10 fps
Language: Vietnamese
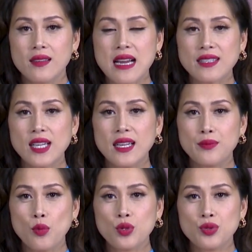đã ra
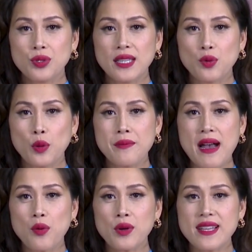lệnh buộc Chủ tịch Ủy
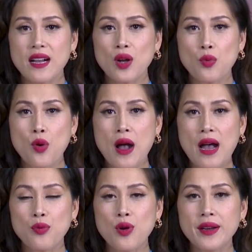ban Quốc gia Cộng
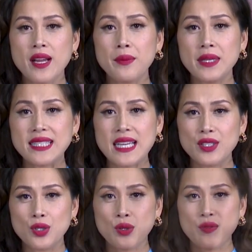hòa Ronald McDaniel